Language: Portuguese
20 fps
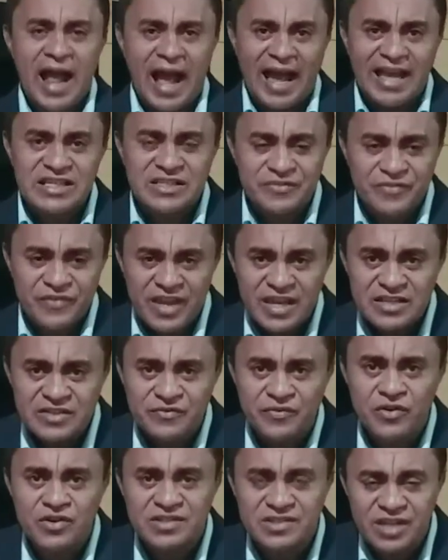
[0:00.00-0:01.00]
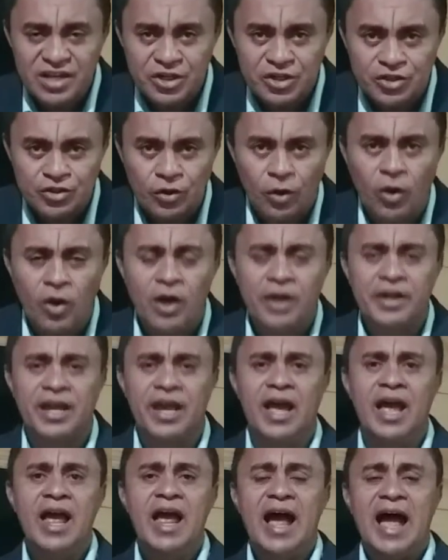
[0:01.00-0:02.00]
Às vezes você
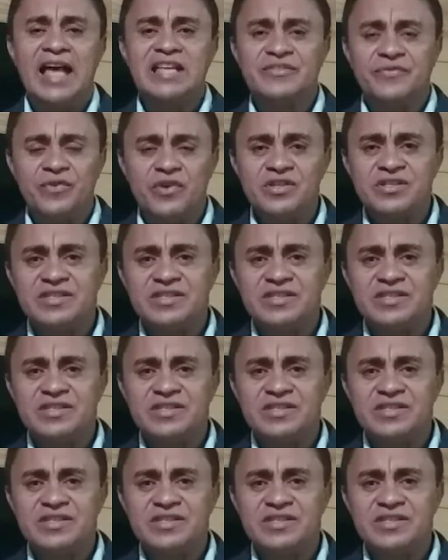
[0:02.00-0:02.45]
chora, às,